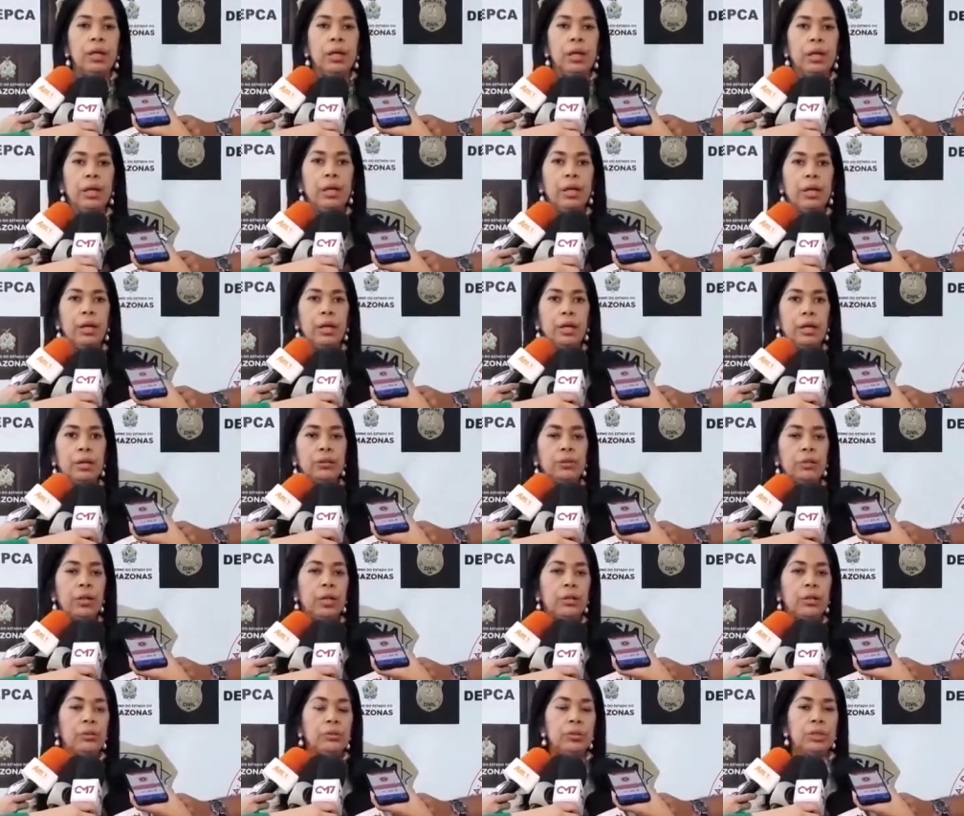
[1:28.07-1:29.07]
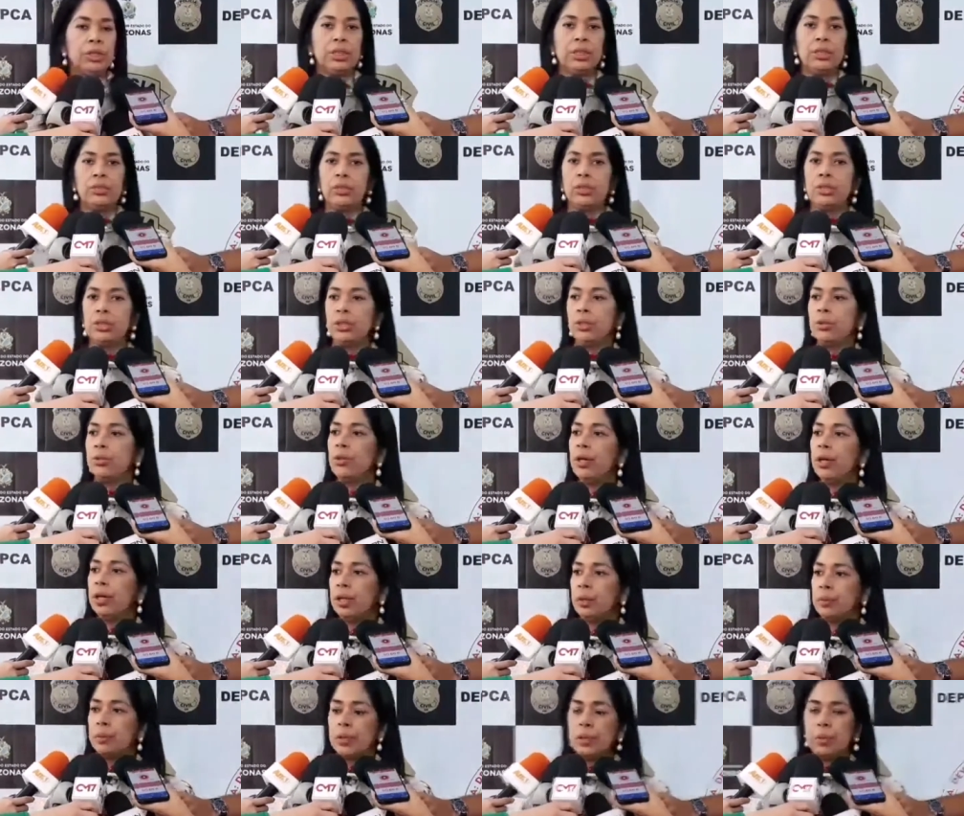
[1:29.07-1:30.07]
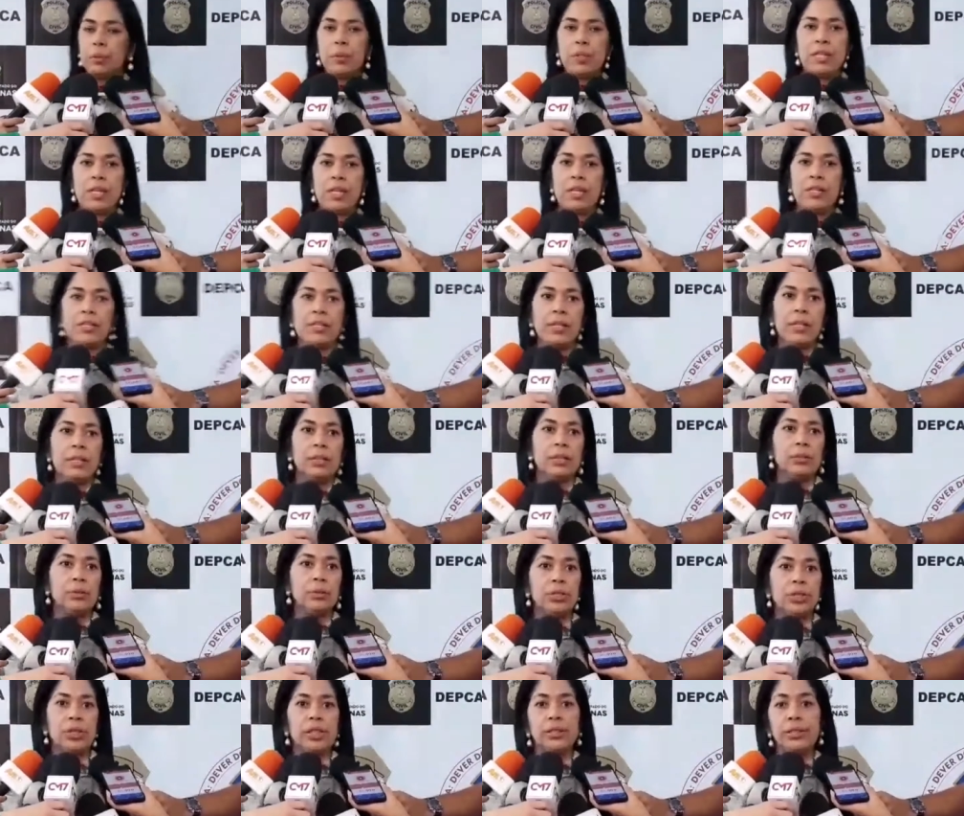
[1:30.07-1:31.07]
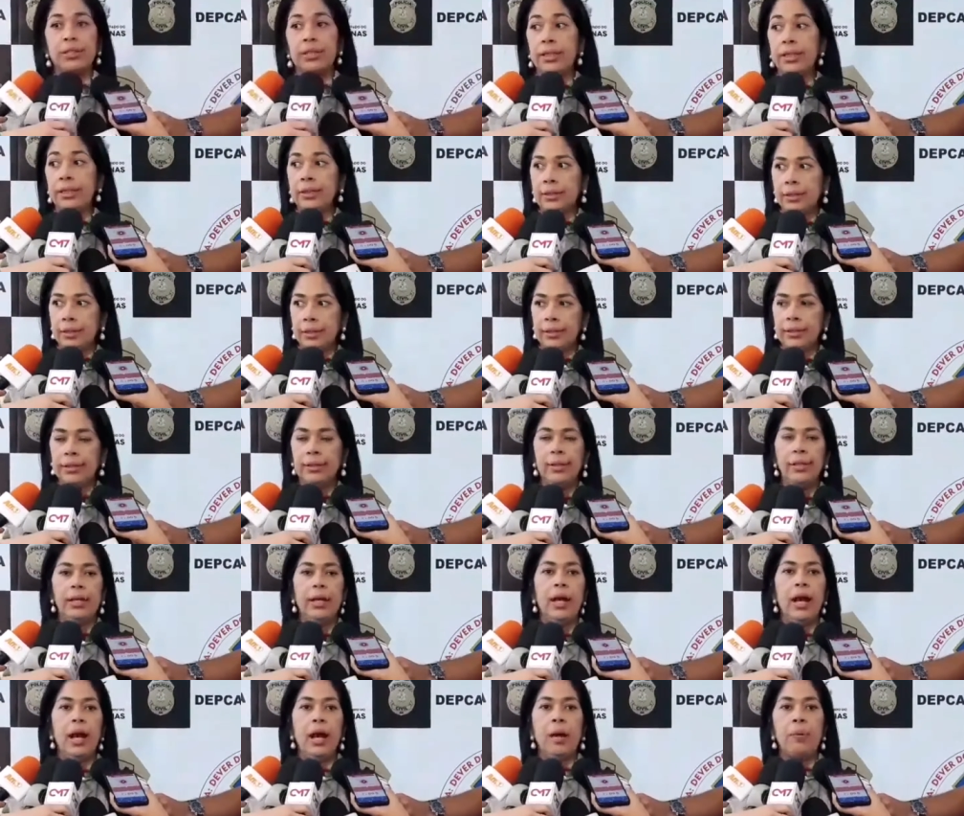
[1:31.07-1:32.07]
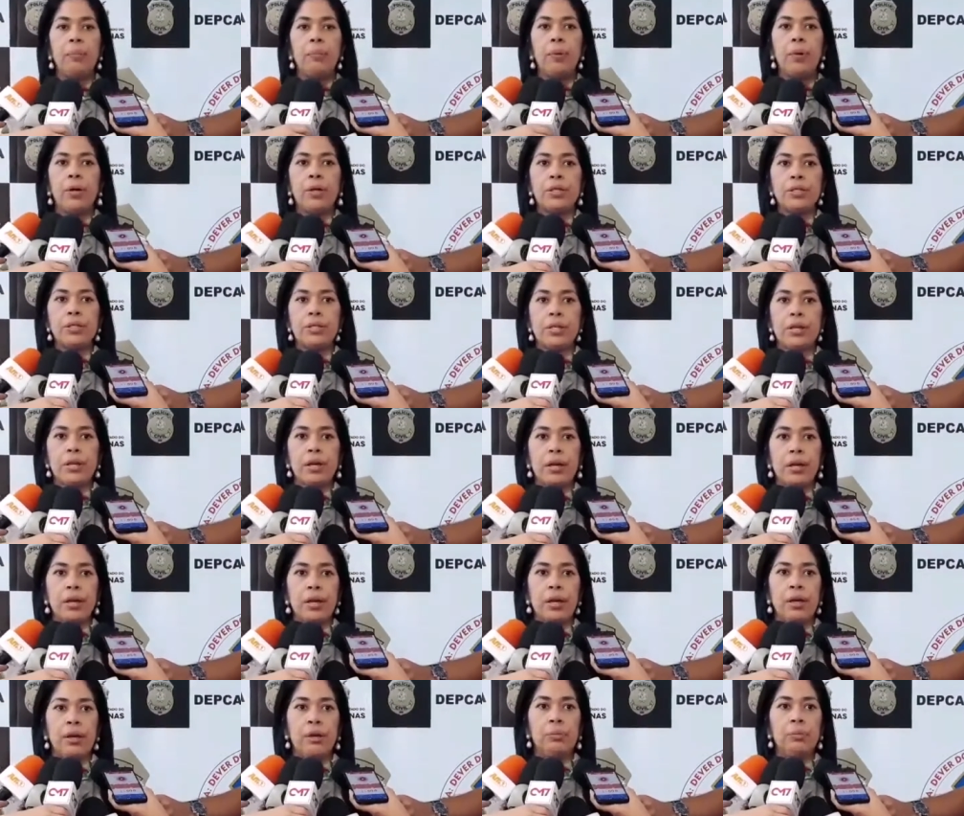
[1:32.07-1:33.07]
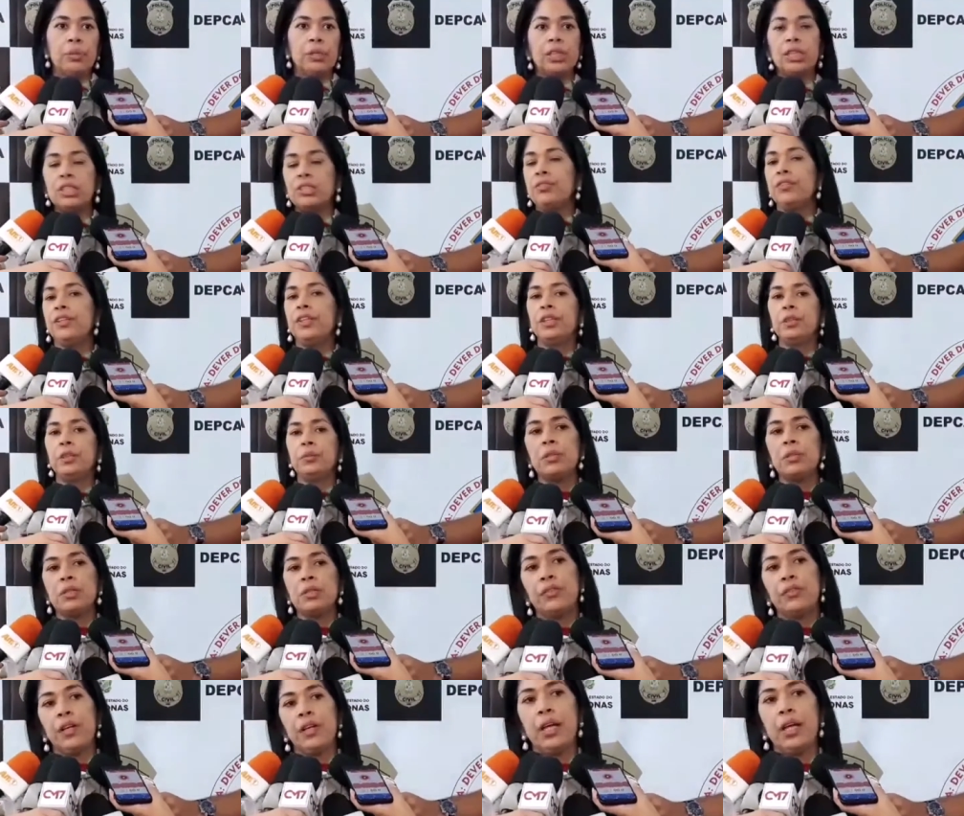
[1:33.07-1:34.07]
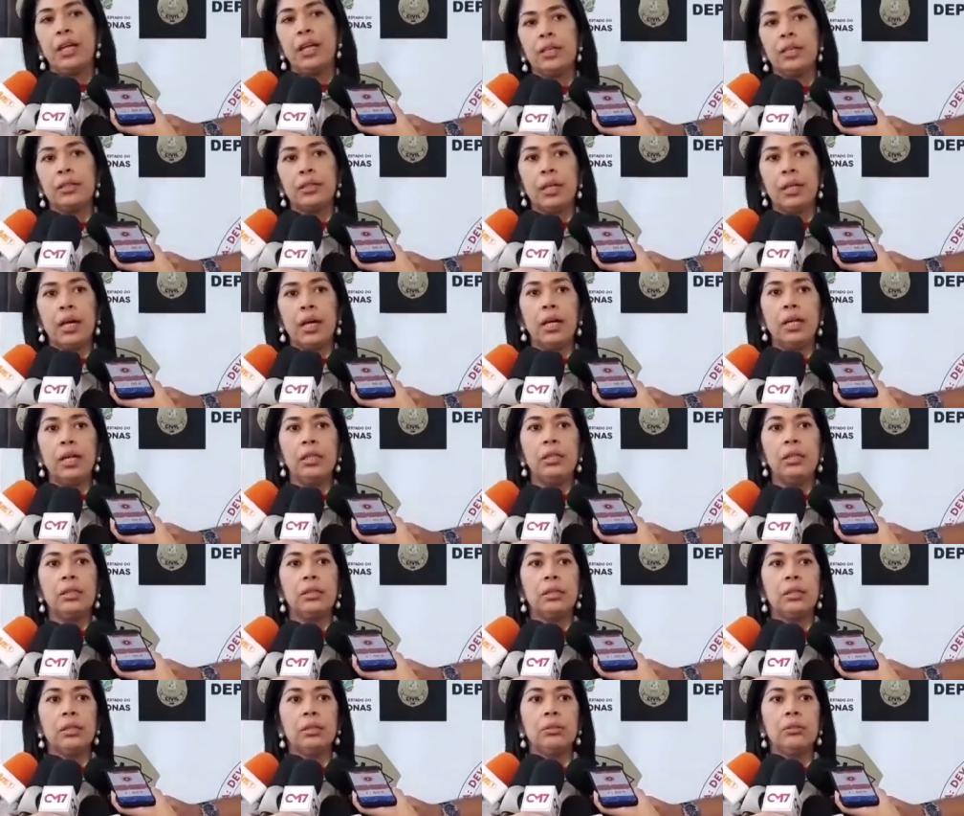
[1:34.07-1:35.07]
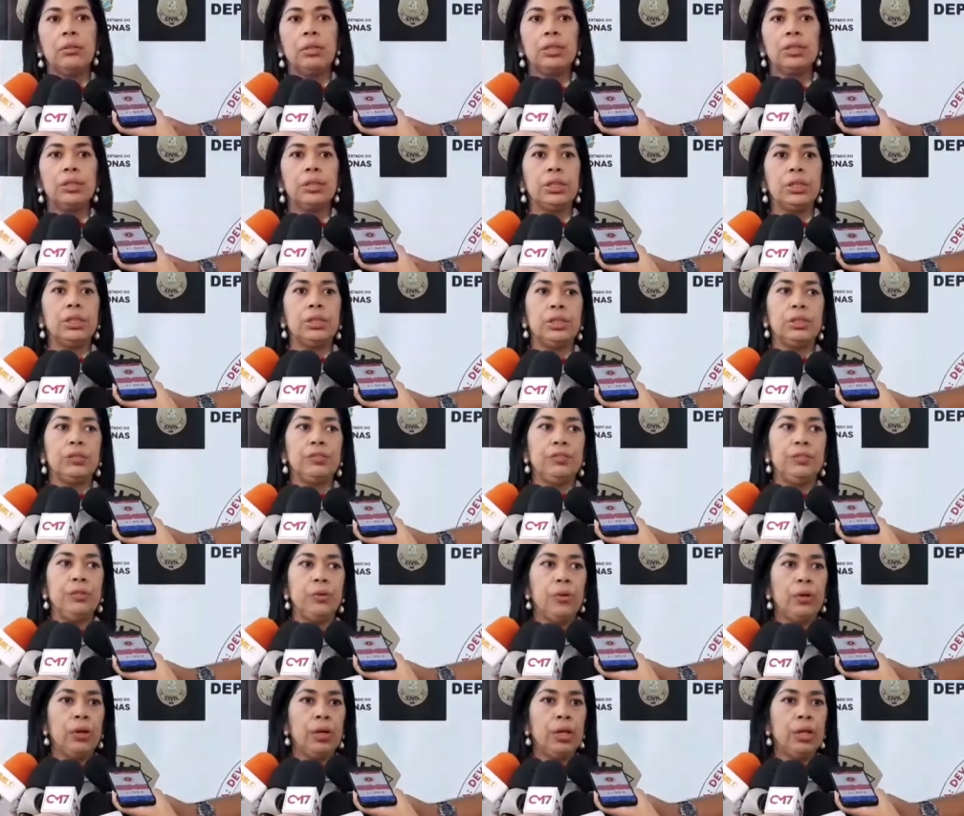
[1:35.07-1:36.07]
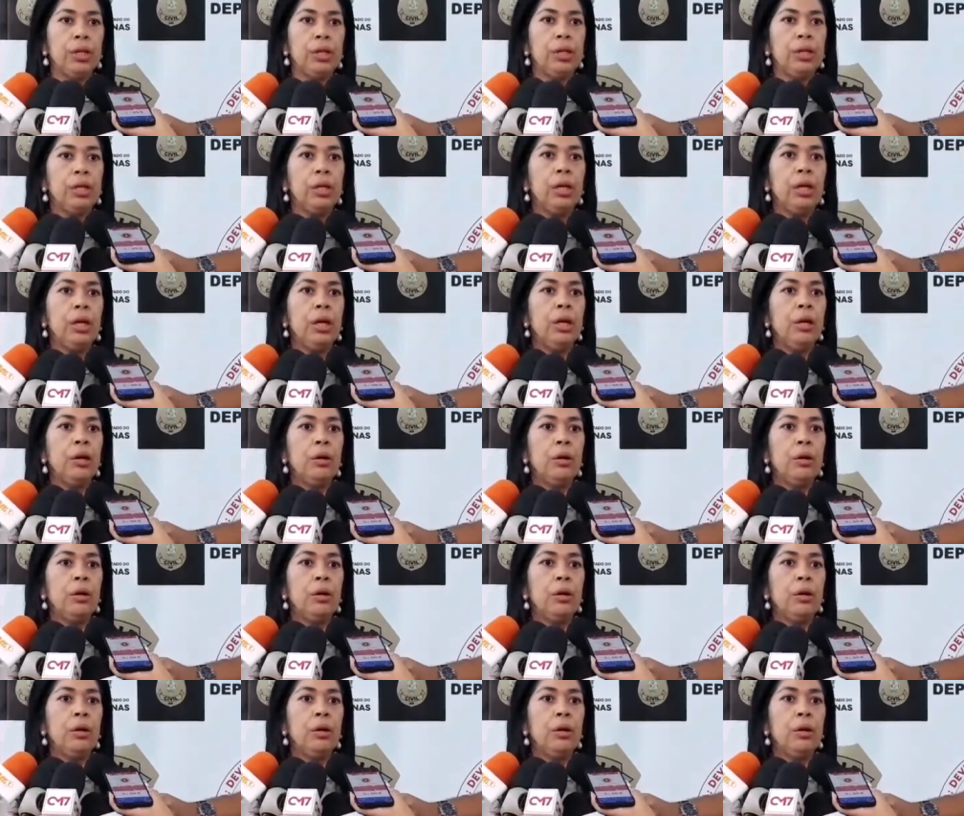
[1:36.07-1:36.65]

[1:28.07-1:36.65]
É, a notícia só chegou aqui para a especializada no dia 30, após é, é, uma das vítimas vir relatar, então a gente foi